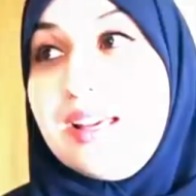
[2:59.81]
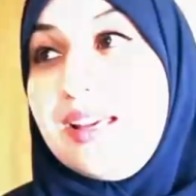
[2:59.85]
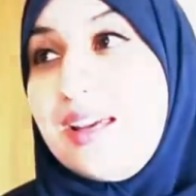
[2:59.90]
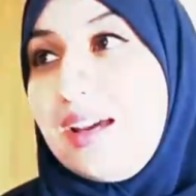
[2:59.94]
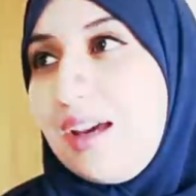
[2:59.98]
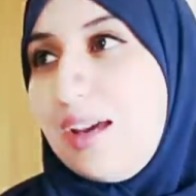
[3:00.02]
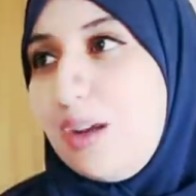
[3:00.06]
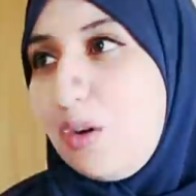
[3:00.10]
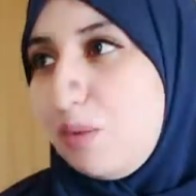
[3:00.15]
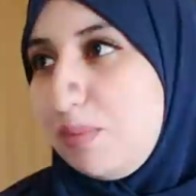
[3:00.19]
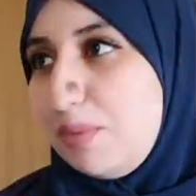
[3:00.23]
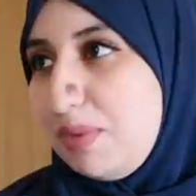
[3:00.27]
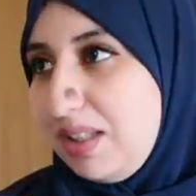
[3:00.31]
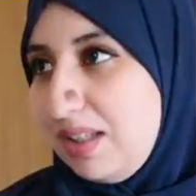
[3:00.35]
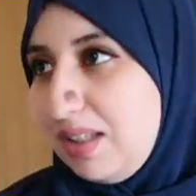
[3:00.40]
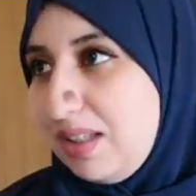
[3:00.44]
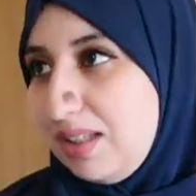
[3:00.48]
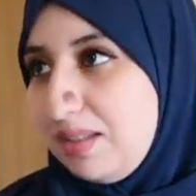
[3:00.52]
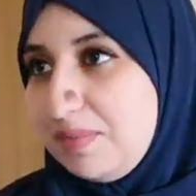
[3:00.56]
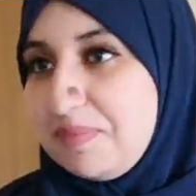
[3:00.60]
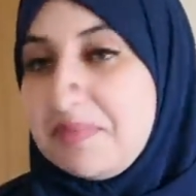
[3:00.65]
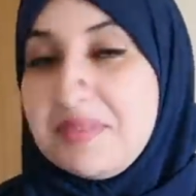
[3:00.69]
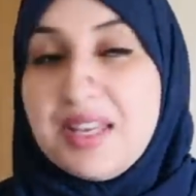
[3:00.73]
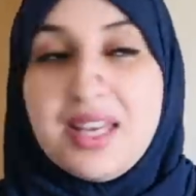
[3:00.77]
كيغيروا
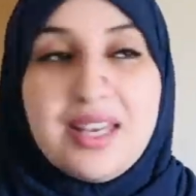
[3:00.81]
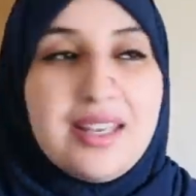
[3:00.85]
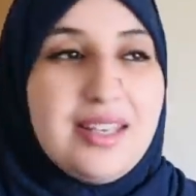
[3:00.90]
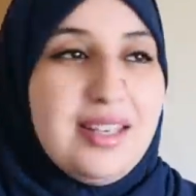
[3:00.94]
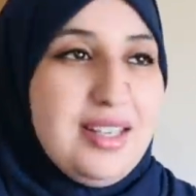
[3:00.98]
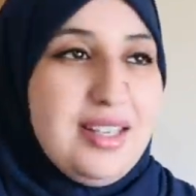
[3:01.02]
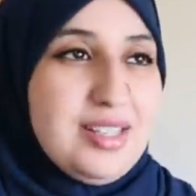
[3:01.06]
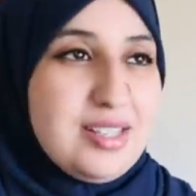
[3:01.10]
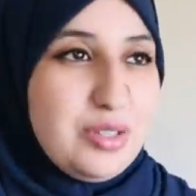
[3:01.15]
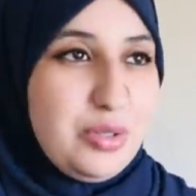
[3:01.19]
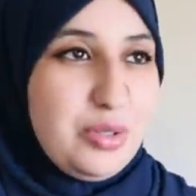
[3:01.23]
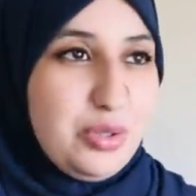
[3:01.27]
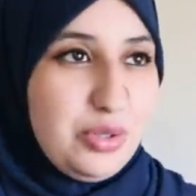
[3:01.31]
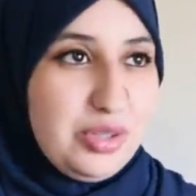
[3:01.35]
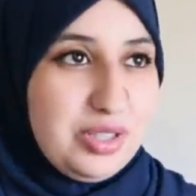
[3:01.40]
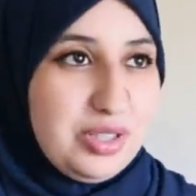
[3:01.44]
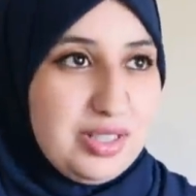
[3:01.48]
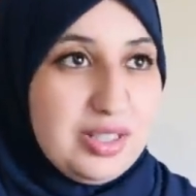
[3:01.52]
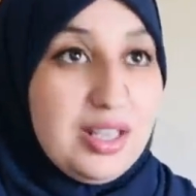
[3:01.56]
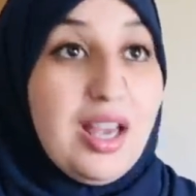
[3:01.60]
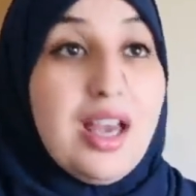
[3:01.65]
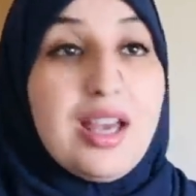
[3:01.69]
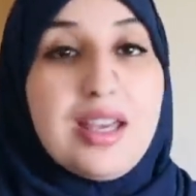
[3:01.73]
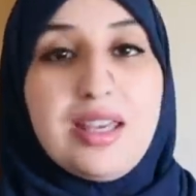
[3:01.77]
مني
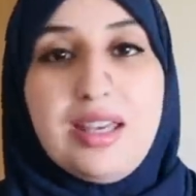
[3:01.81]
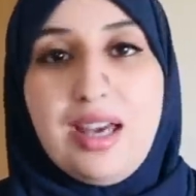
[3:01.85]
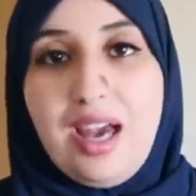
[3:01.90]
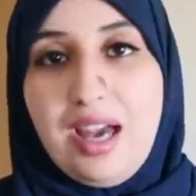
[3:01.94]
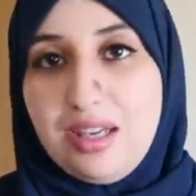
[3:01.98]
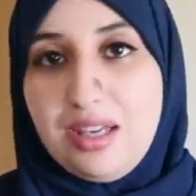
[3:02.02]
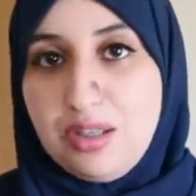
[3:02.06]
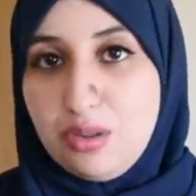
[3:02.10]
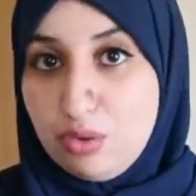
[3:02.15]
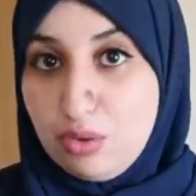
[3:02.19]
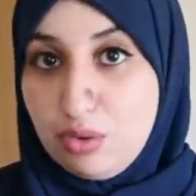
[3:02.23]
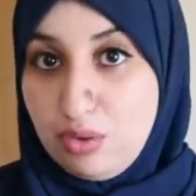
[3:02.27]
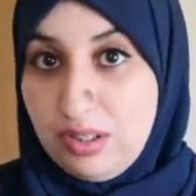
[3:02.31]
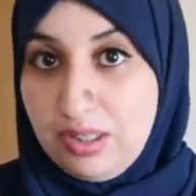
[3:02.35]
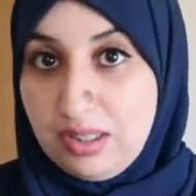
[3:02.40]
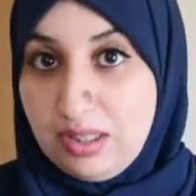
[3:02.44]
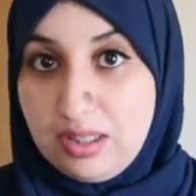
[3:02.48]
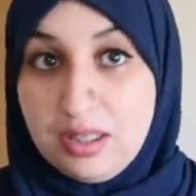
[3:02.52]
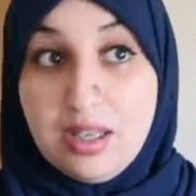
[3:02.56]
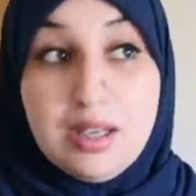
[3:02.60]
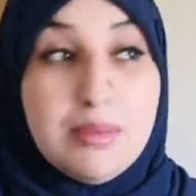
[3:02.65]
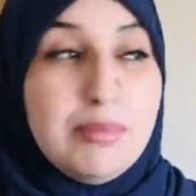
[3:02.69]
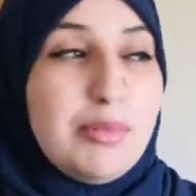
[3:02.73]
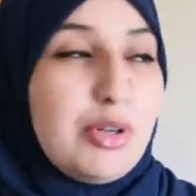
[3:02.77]
كيحسدوني
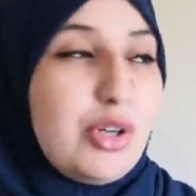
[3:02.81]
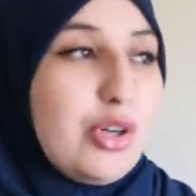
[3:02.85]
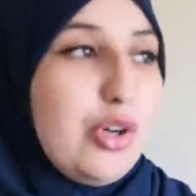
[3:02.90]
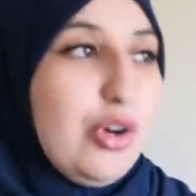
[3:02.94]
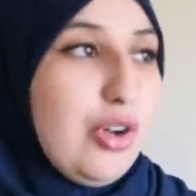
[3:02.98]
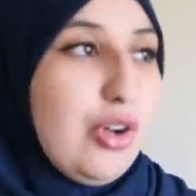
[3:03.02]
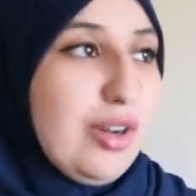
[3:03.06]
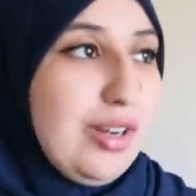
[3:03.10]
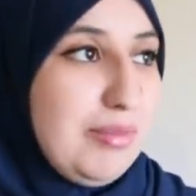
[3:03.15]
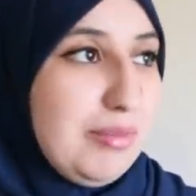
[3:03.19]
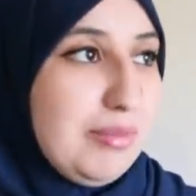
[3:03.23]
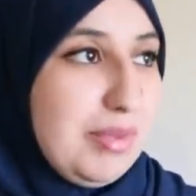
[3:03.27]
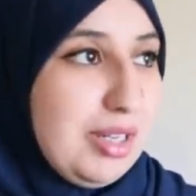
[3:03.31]
كيعينوني مقهورين